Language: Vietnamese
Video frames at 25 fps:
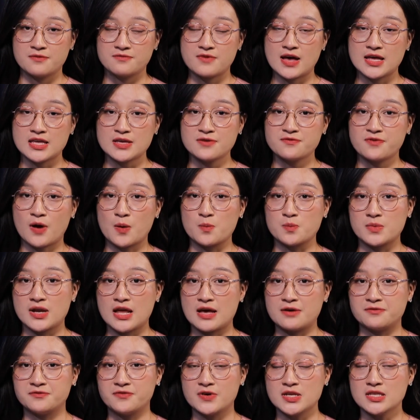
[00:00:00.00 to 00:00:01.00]
Và hy vọng
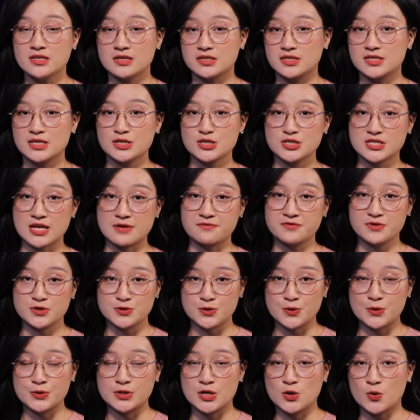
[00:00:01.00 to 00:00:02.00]
là với những chia sẻ
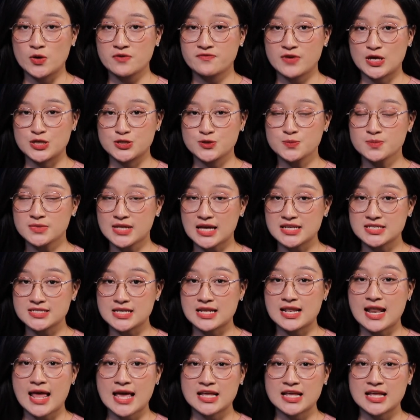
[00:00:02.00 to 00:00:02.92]
vừa rồi thì quý vị chúng ta sẽ